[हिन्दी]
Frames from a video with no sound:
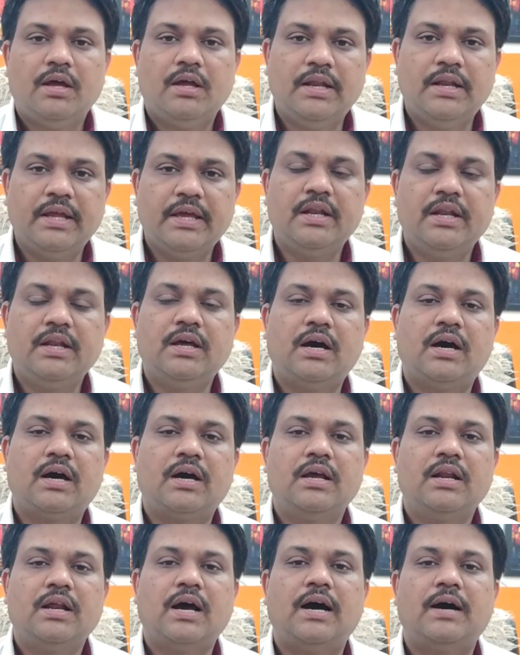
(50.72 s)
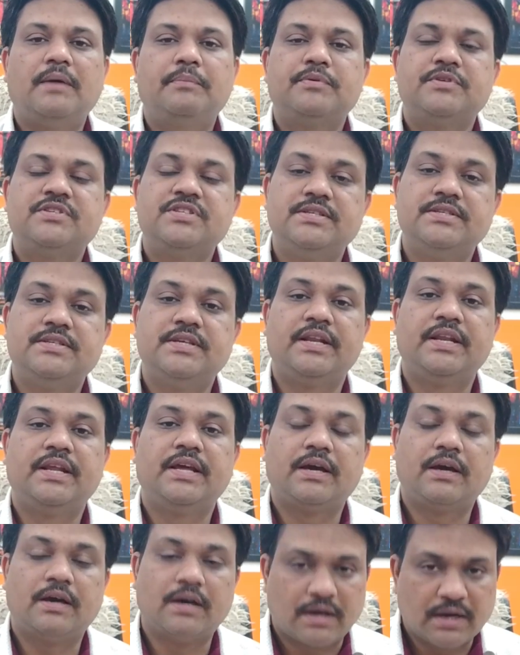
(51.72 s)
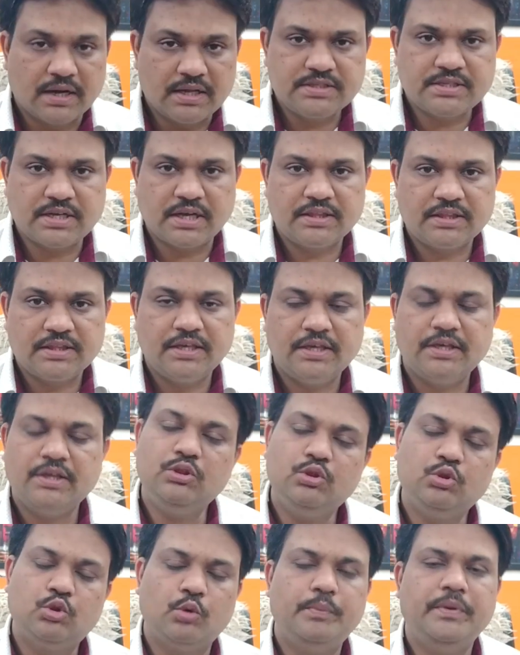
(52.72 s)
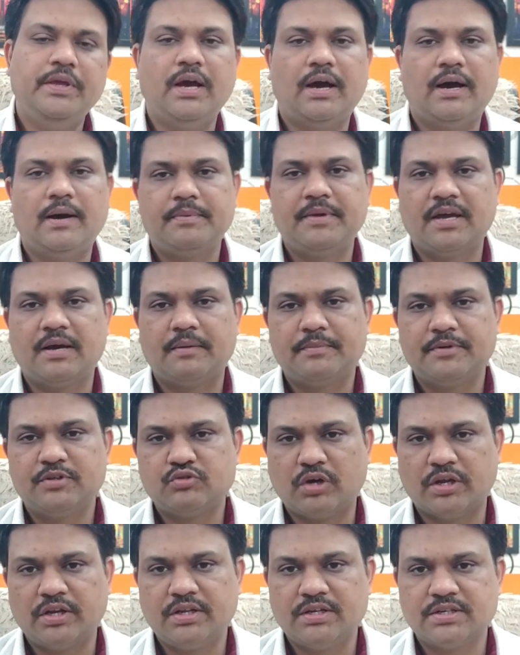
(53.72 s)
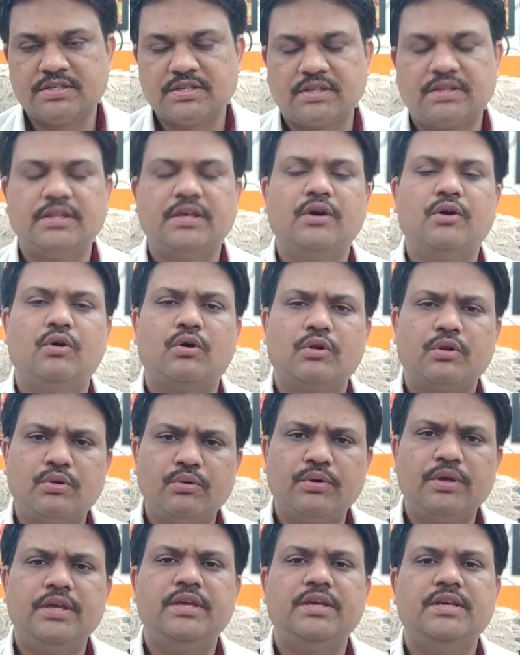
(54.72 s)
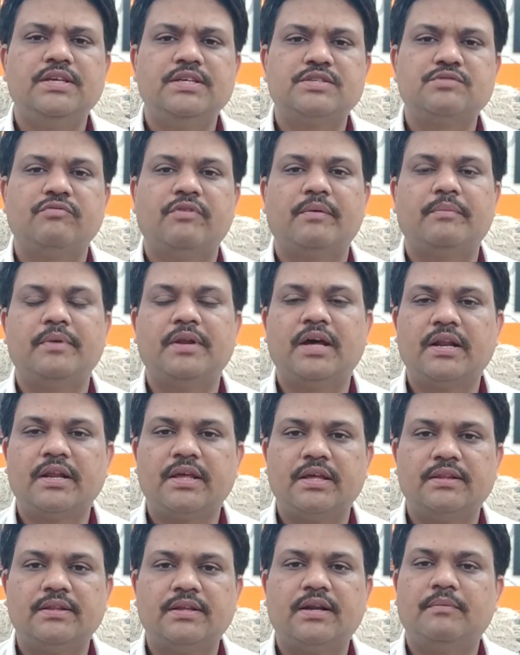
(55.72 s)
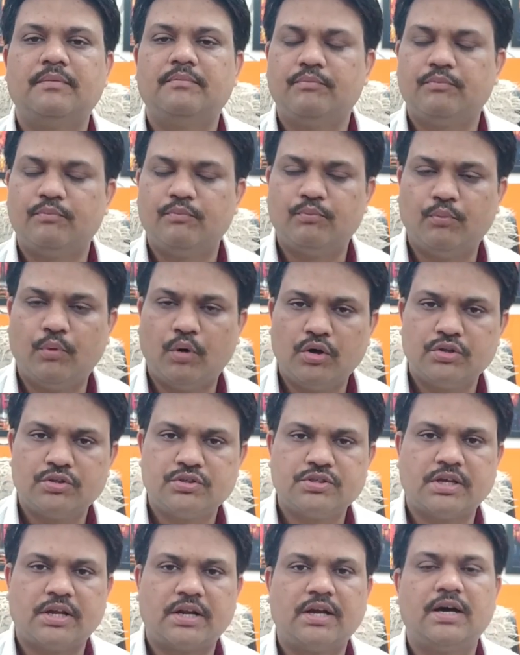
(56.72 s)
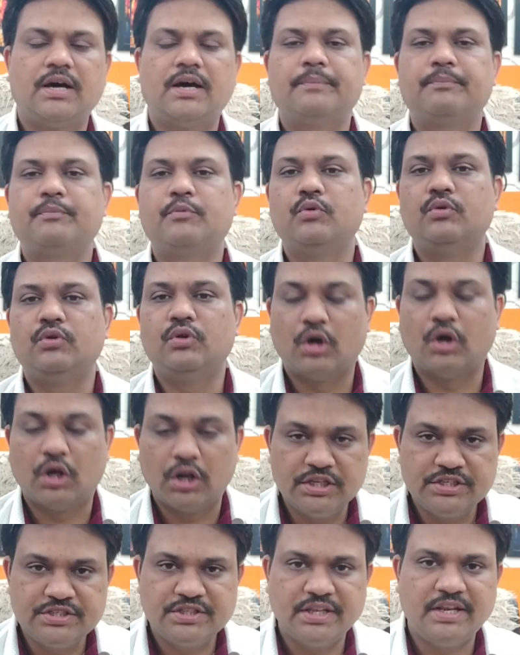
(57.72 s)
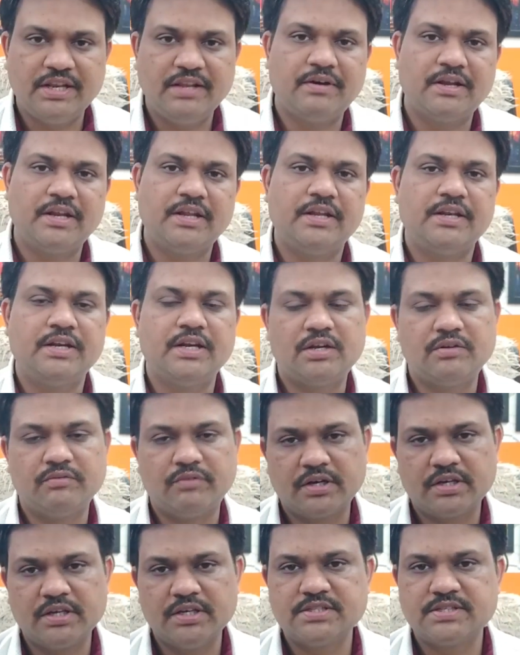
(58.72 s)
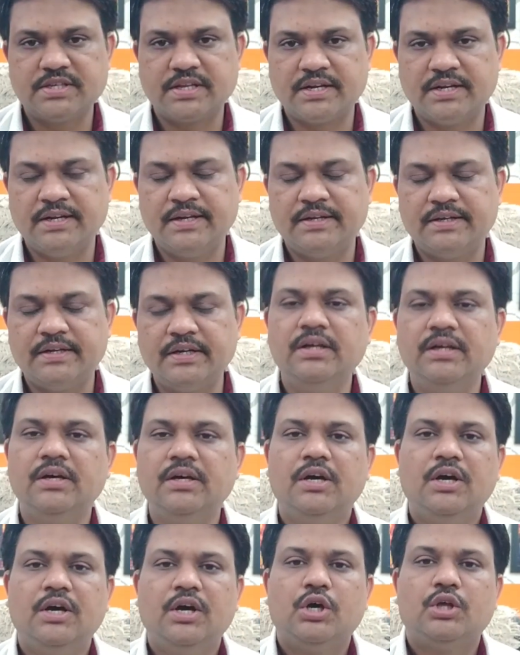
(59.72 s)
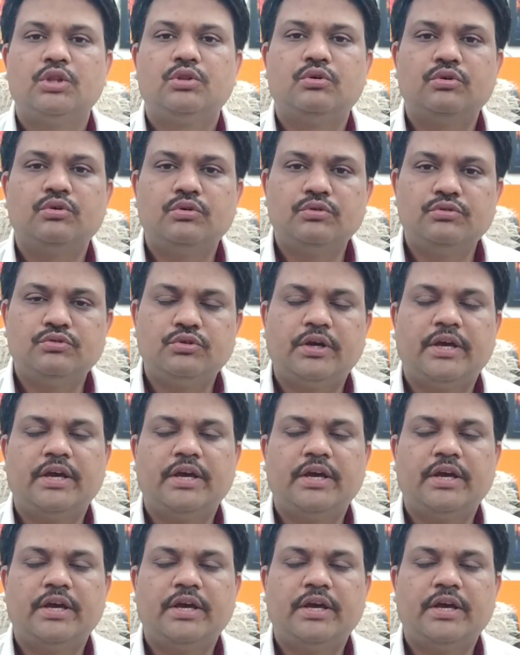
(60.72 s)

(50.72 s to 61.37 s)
लेकिन अगर आप सी नेक करना चाहते हैं तो भी आप यहां पे ज्वाइन कर सकते हैं और क्योंकि इस वेबिनार के अंदर हम बहुत सारा आपको नॉलेज देने वाले हैं नेटवर्किंग से रिलेटेड तो जो